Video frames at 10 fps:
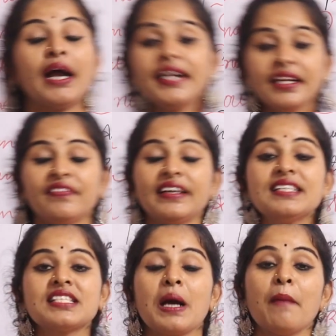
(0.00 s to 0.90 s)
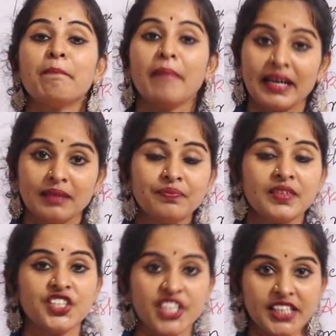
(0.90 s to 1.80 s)
అంటే ఫ్రెండ్స్ మనం
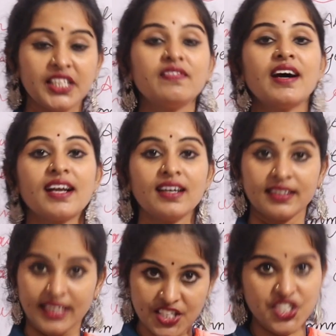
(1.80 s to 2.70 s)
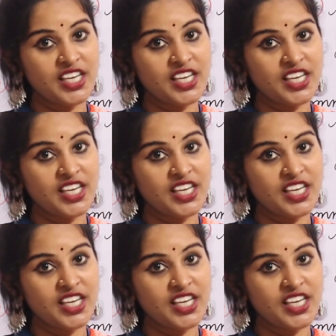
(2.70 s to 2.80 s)
చేతి ద్వారా టచ్